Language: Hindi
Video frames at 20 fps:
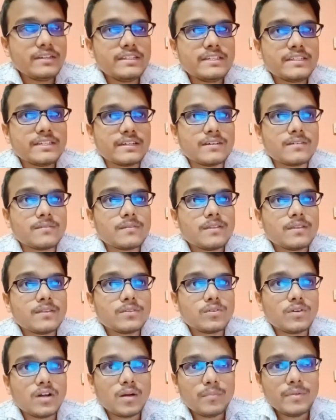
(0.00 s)
ठीक है
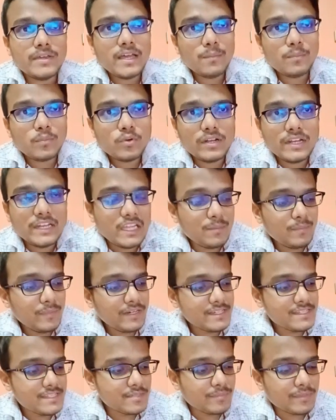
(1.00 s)
तो अभी आपको
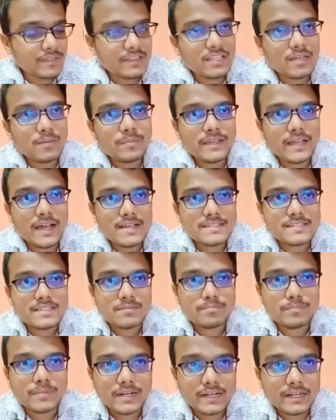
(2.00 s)
लिमिट्स मतलब यहाँ से
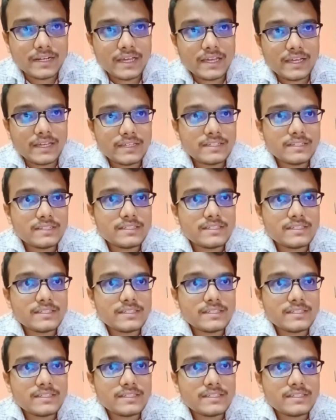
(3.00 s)
पढ़ना है